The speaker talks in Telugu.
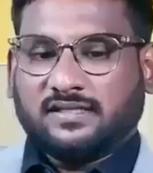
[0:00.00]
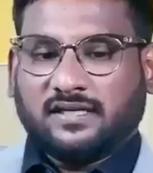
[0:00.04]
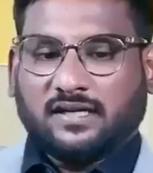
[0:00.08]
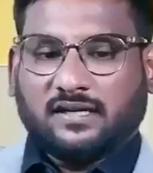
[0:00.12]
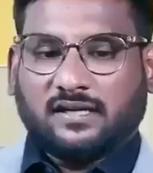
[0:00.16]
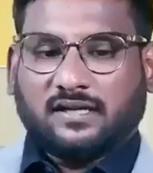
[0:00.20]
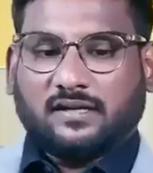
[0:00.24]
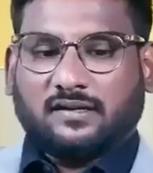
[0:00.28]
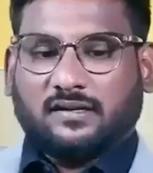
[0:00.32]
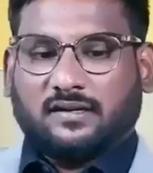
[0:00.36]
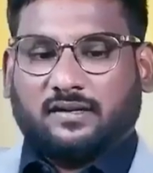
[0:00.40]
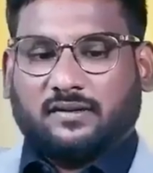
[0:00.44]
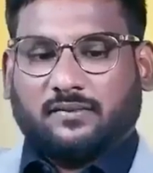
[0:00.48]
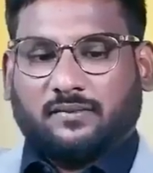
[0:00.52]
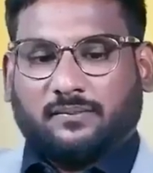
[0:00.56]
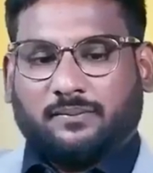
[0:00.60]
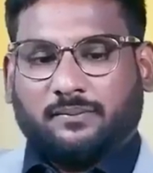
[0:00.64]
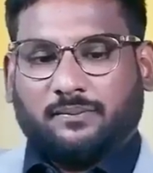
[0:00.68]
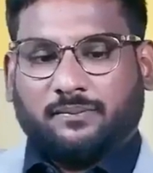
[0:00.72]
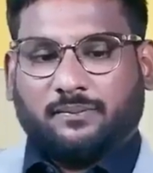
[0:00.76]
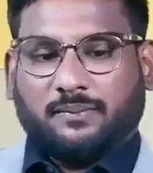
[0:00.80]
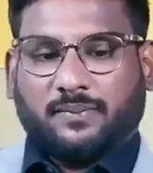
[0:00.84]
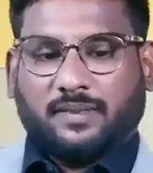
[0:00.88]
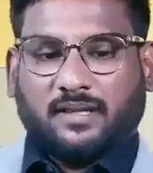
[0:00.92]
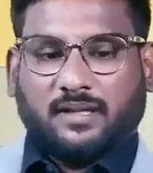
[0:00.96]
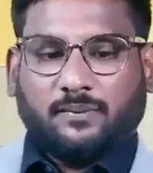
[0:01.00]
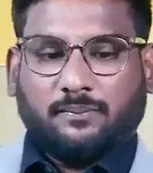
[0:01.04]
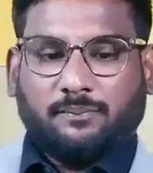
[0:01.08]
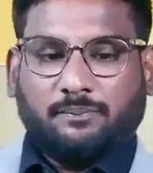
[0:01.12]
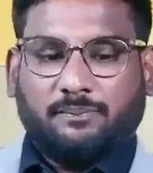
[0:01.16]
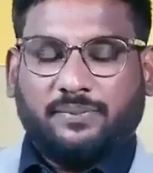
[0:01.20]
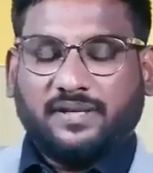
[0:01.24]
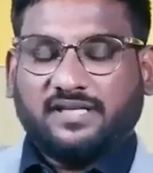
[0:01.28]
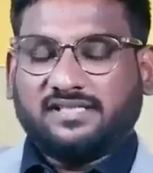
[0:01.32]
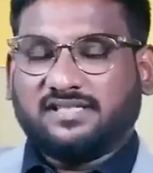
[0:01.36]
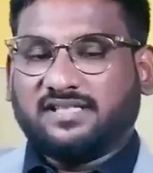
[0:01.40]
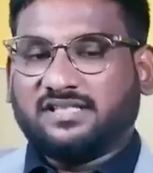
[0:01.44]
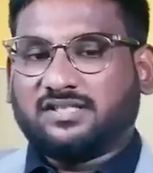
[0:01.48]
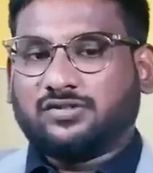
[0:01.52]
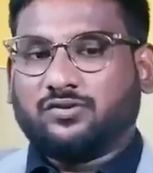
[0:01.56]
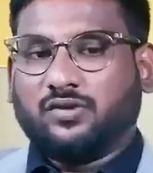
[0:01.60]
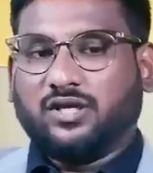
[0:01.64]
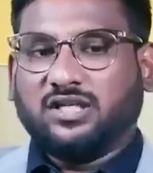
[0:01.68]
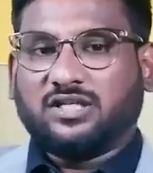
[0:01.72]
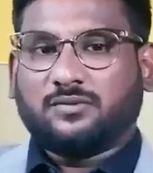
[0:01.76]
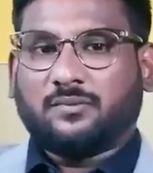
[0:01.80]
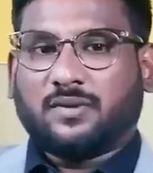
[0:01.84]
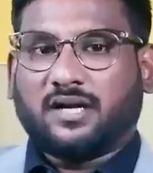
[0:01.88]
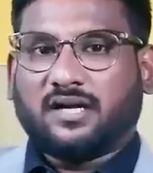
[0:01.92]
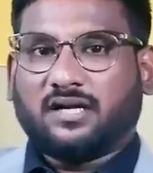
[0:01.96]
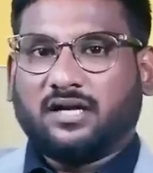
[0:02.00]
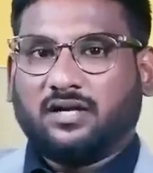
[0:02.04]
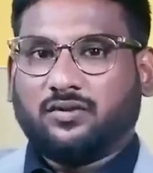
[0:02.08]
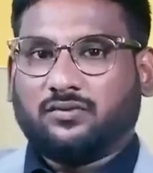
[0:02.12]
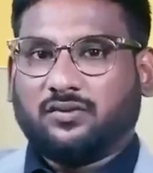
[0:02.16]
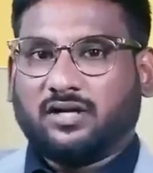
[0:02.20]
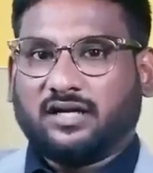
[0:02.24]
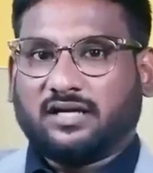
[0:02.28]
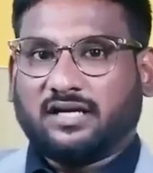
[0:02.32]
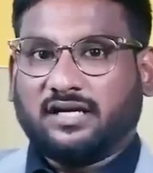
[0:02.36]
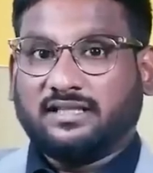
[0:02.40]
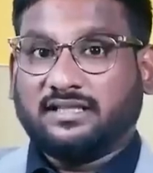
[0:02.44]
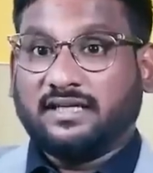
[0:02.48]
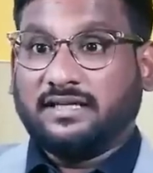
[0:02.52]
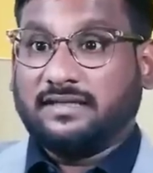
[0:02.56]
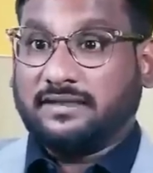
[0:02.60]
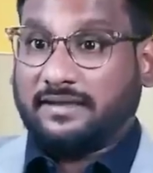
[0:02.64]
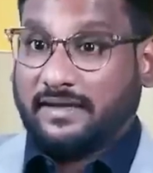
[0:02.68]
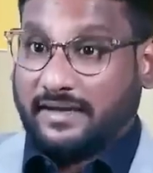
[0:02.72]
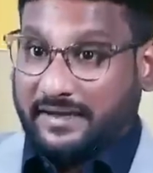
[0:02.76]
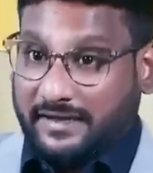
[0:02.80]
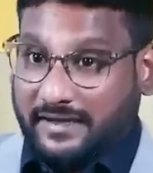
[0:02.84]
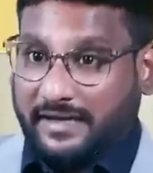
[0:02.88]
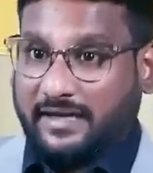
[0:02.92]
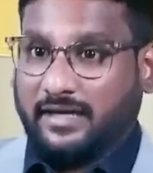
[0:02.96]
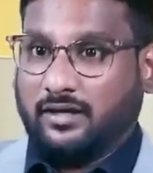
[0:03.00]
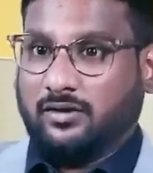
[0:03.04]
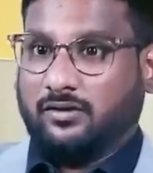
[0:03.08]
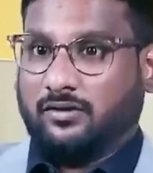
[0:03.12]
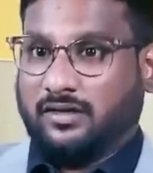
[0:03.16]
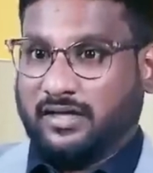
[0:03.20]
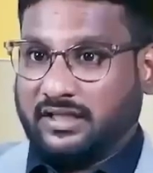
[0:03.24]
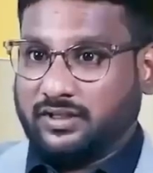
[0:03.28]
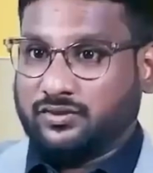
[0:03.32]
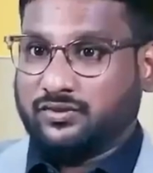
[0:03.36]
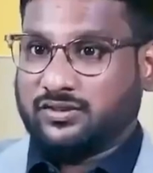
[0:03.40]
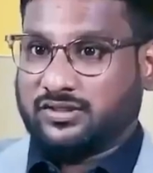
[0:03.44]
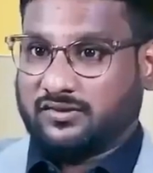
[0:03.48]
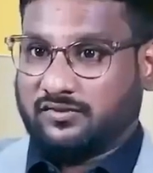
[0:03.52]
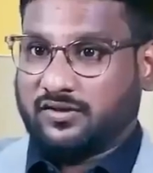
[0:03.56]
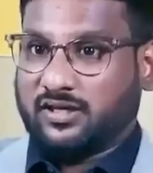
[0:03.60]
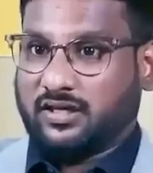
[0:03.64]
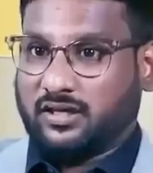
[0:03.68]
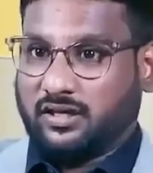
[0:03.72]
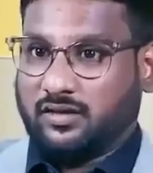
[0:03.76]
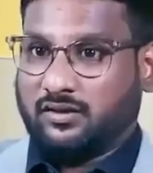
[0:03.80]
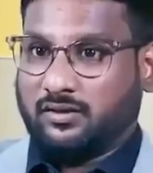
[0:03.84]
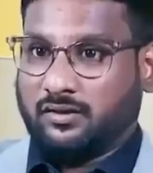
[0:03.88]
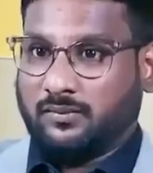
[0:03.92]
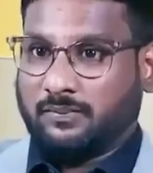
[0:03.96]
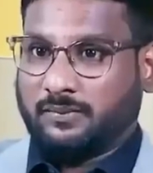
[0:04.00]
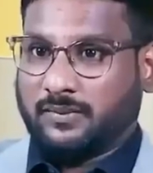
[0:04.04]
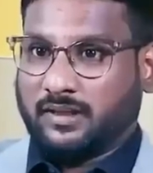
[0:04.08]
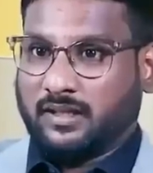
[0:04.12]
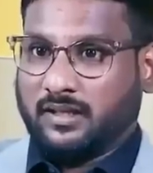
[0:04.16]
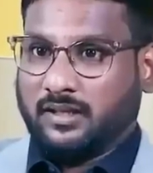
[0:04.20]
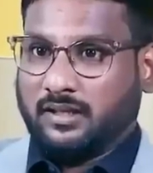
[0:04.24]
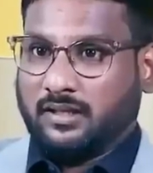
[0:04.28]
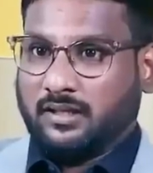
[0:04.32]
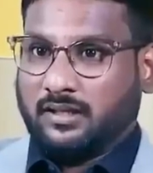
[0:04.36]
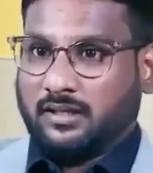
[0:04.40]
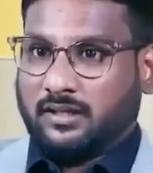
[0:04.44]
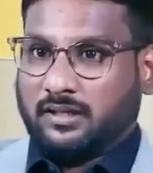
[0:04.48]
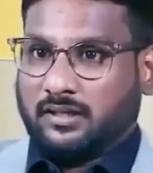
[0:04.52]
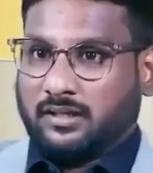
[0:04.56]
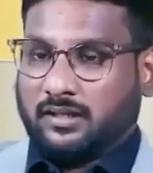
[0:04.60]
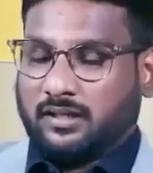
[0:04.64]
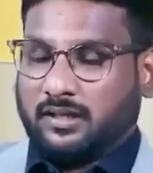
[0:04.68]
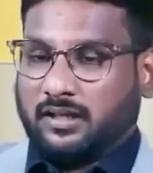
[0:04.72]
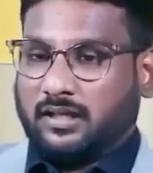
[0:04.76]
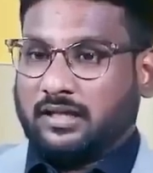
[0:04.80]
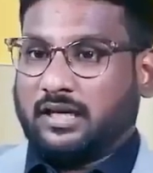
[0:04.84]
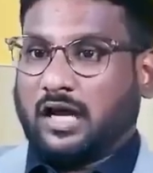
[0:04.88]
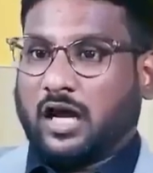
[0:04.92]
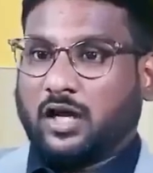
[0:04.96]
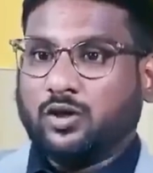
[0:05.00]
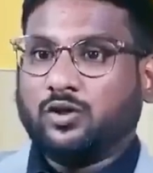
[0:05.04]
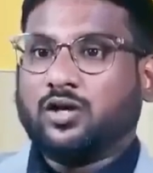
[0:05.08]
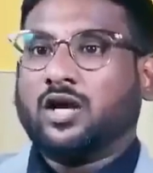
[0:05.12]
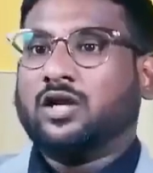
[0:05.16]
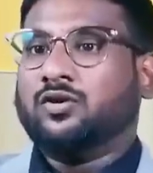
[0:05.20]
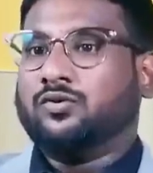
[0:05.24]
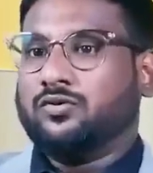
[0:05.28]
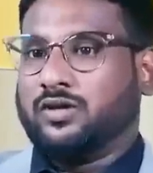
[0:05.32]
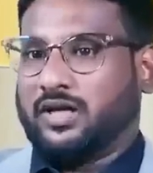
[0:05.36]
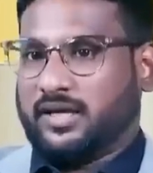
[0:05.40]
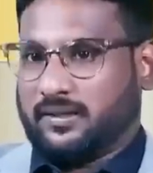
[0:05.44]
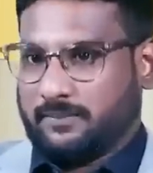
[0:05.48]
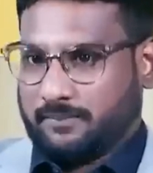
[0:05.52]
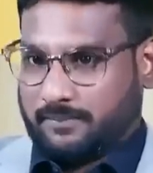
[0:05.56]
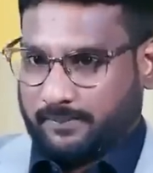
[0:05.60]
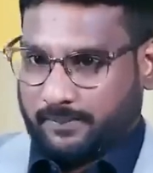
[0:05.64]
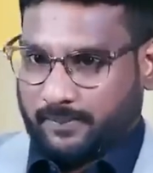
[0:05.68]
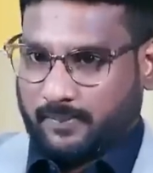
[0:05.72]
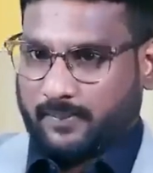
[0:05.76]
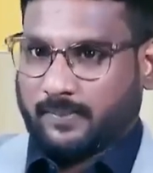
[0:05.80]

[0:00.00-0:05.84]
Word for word: సార్ బిజినెస్ గురించి మాట్లాడుకున్నట్లయితే ట్రెండింగ్లో నేను చూసిన వాటిల్లో గానుగ నూనె